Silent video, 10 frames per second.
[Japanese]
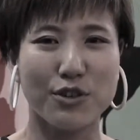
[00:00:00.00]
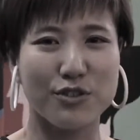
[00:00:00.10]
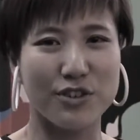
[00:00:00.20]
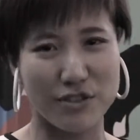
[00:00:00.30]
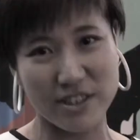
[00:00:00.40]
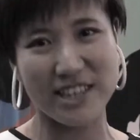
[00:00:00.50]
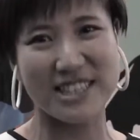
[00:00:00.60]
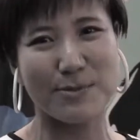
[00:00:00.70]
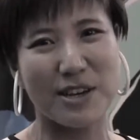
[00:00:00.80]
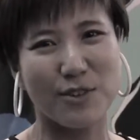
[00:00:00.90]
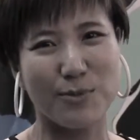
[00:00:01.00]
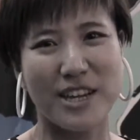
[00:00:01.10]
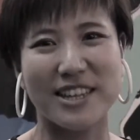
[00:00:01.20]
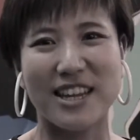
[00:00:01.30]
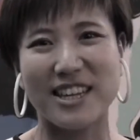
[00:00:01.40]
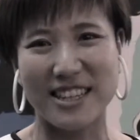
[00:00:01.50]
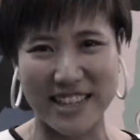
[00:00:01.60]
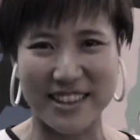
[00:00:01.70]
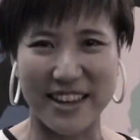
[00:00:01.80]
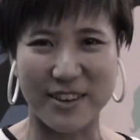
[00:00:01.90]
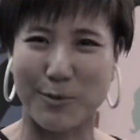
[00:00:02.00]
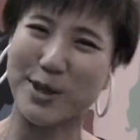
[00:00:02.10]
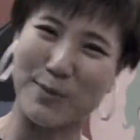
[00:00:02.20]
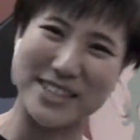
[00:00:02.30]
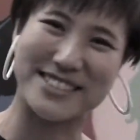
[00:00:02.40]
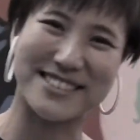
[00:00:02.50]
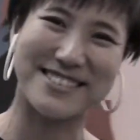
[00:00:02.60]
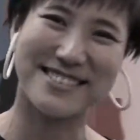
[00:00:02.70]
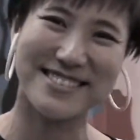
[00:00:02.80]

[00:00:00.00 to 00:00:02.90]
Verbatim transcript: 京のいろんな一面を見れたらいいなって思ってます。